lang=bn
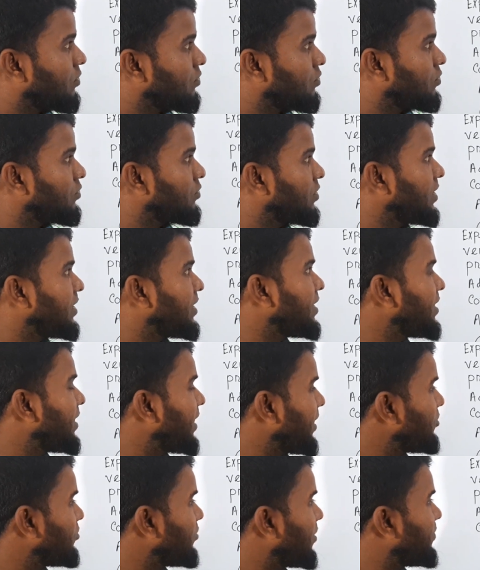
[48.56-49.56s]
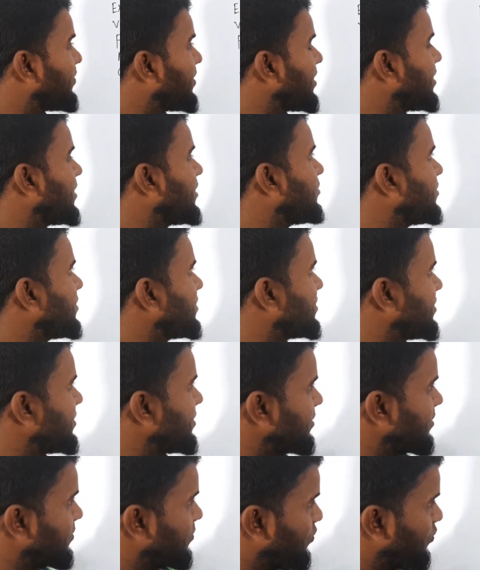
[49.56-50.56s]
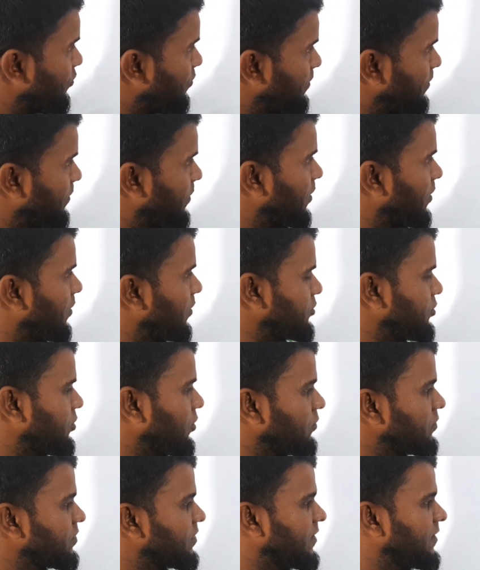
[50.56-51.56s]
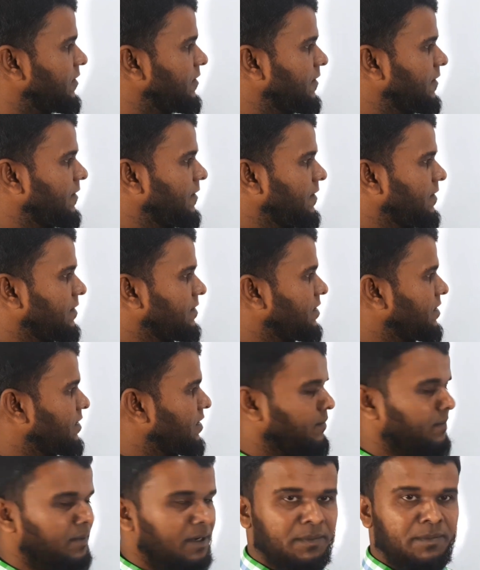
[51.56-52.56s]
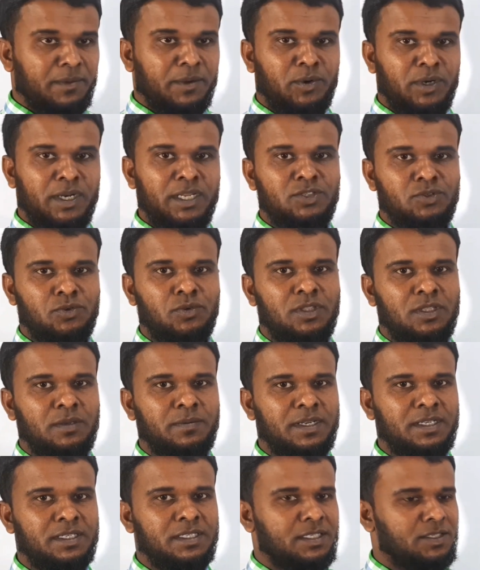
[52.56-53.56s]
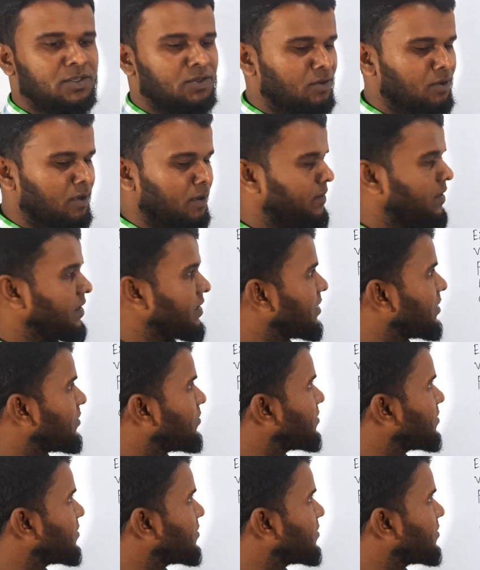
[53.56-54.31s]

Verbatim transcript: গত দিনের ন্যায়ও আমরা কি করেছি খুব সহজেই যাতে আমরা মেমোরাইজ করতে পারি সেজন্য আমরা কি